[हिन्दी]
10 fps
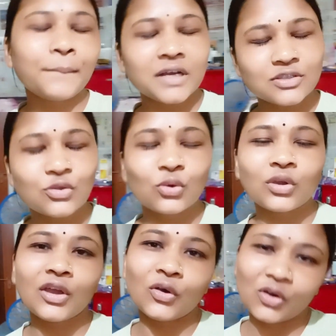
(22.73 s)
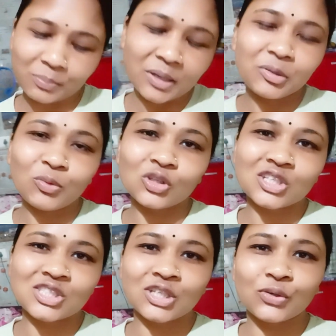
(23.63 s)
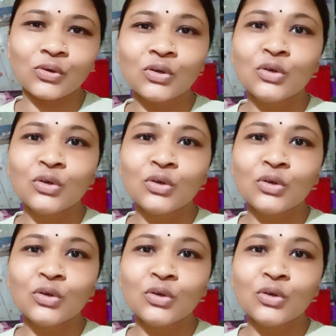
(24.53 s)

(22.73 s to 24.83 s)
मस्त होंगे और मैं भी बहुत अच्छी हूँ